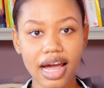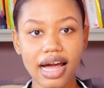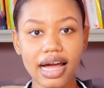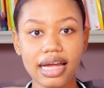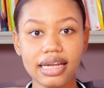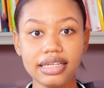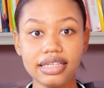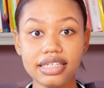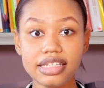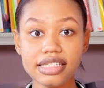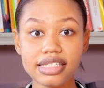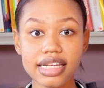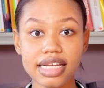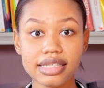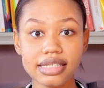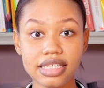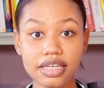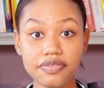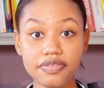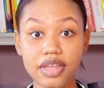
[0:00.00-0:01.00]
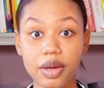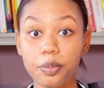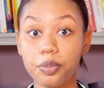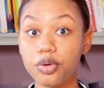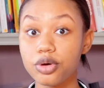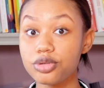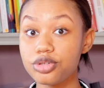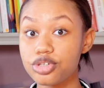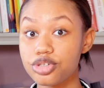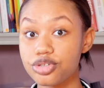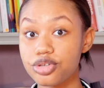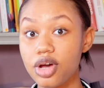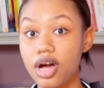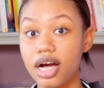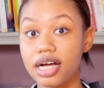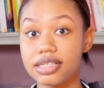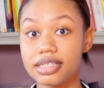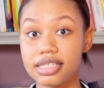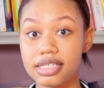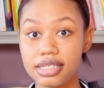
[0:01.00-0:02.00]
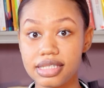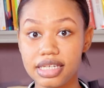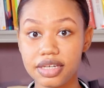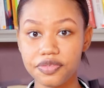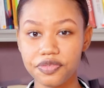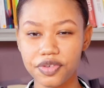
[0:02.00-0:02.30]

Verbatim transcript: À l'initiative des productions artistiques